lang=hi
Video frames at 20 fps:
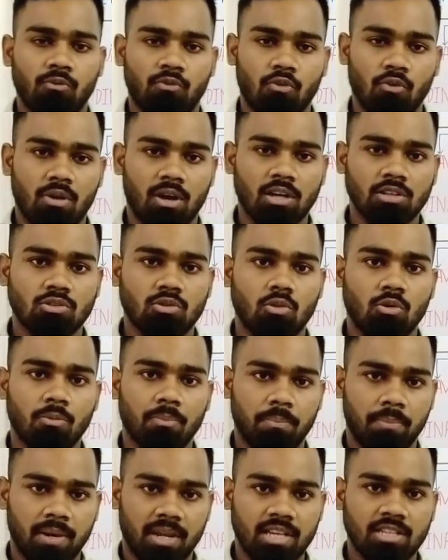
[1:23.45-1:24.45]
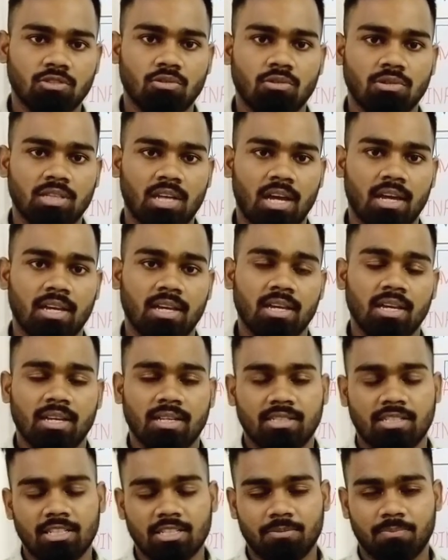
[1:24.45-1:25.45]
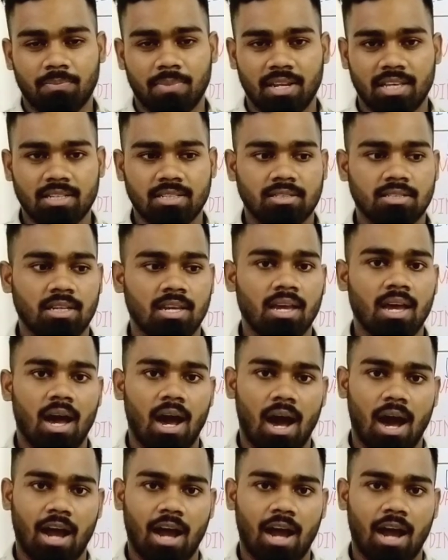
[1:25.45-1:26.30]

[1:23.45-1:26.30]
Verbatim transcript: फोकस वो प्लेस होता है जिस प्लेस से